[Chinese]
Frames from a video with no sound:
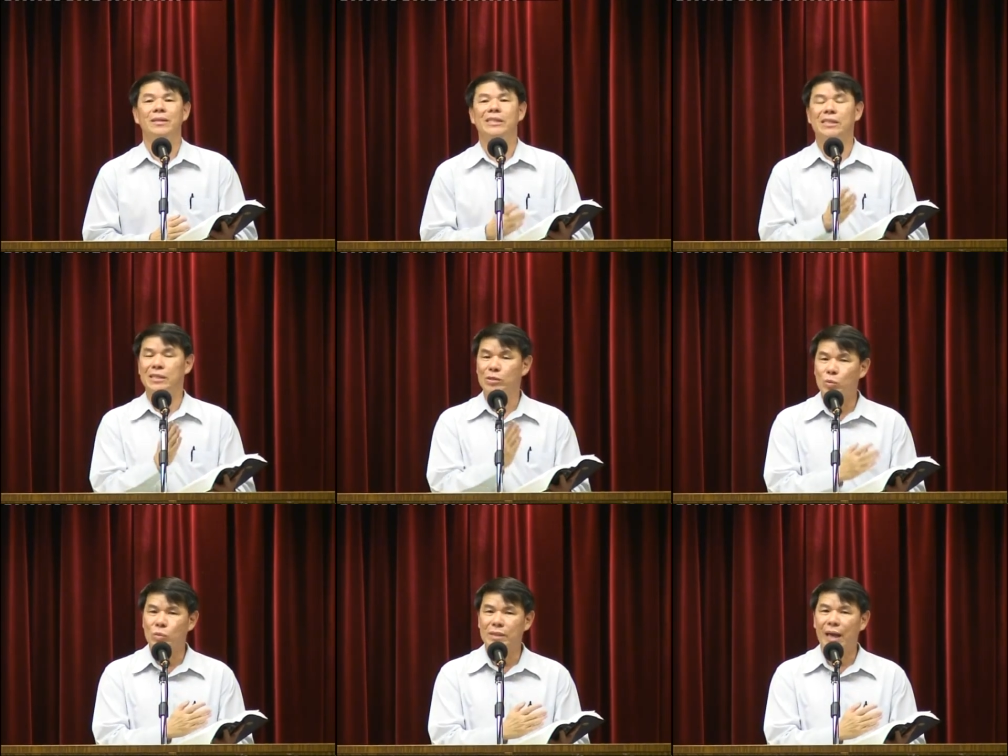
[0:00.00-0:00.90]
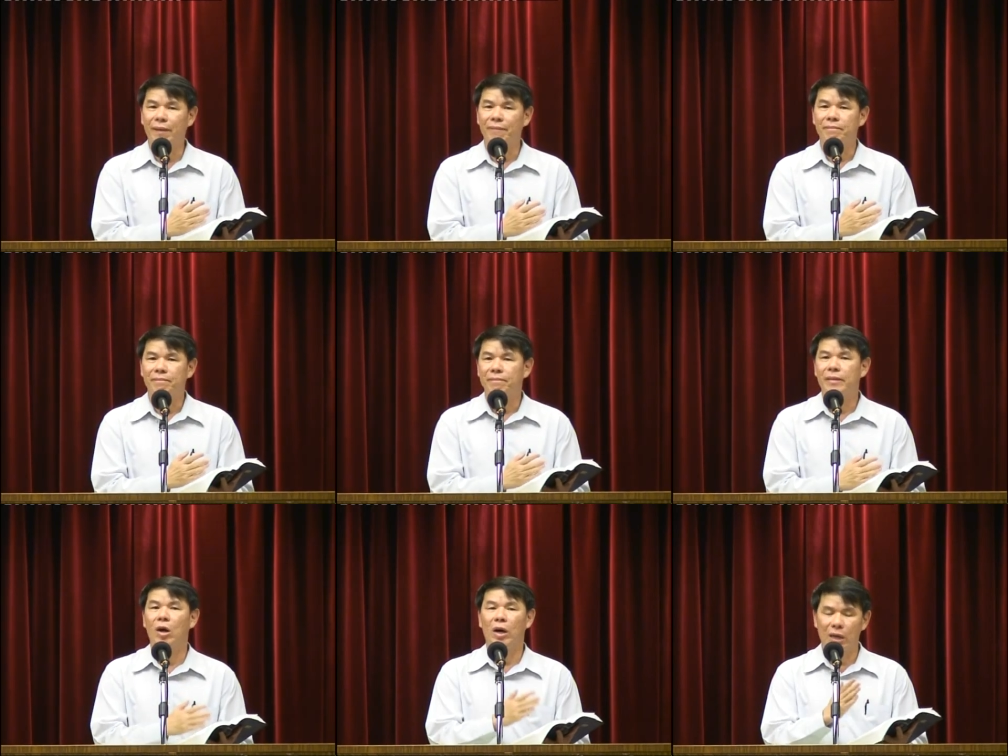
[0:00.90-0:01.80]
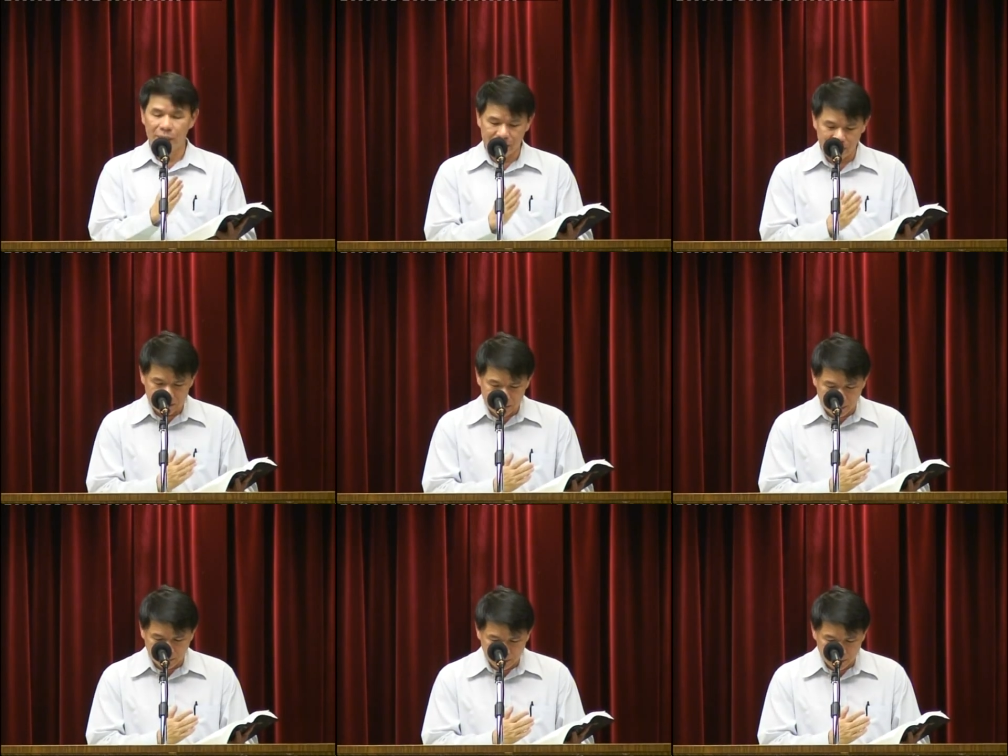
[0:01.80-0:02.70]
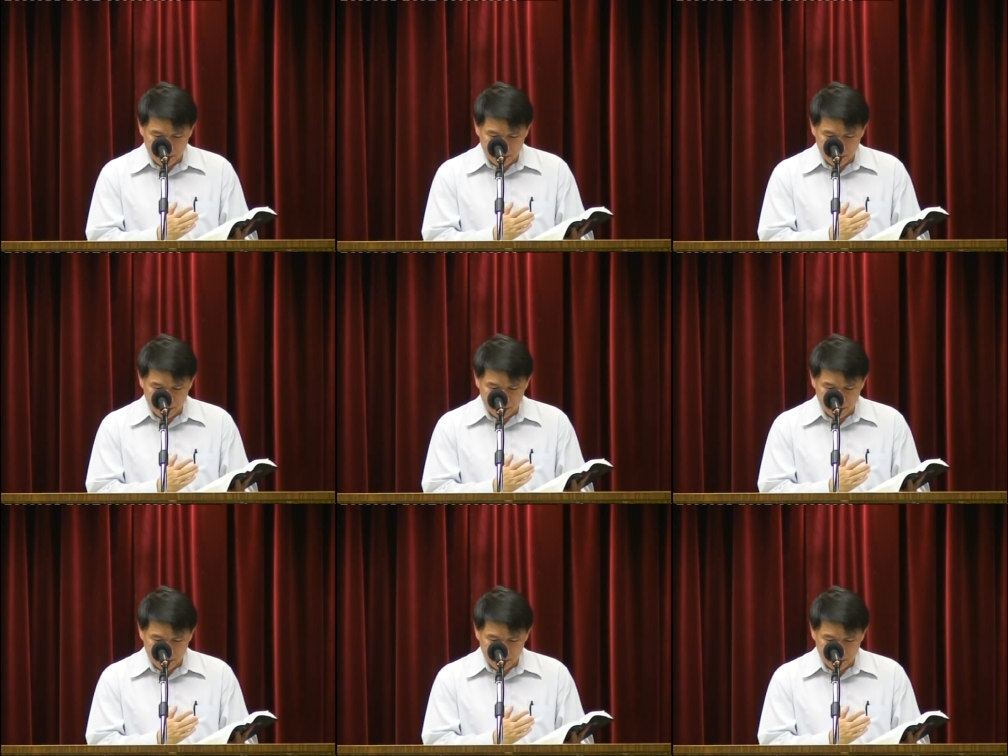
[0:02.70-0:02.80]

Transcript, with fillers: 十五章到二十一章，